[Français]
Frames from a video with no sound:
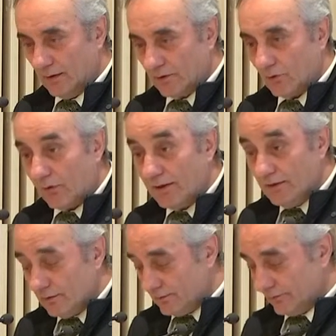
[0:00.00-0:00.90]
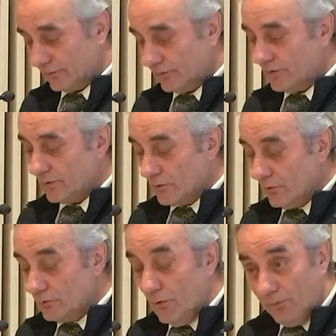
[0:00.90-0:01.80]
Croyances euh, que
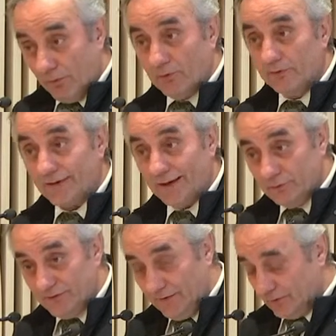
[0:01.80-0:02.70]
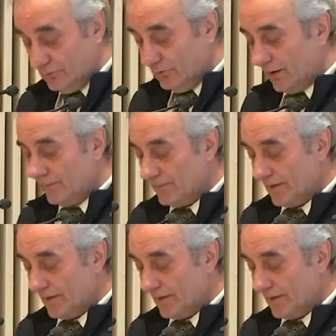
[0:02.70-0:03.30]
l'on oppose à nos discours,